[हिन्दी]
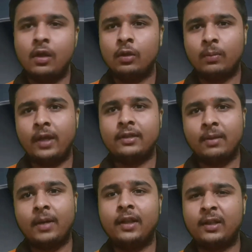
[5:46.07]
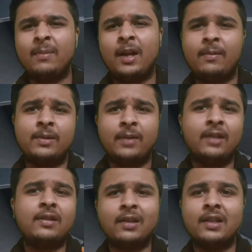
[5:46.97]
तो भाई साहब रात के बारह बजे
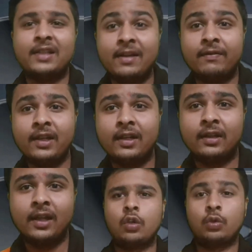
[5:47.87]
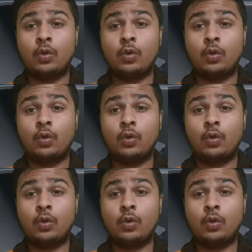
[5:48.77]
बाद इतना सेफ़ नहीं रहता है